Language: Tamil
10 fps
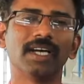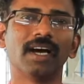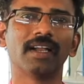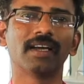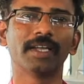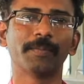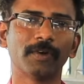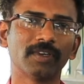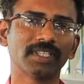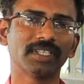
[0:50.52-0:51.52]
ஆனால்
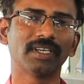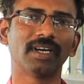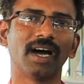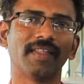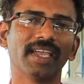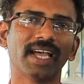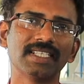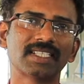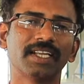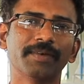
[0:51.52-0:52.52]
இப்போ வந்து அதே
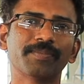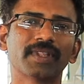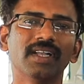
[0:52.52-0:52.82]
ஐஸ்கிரீம்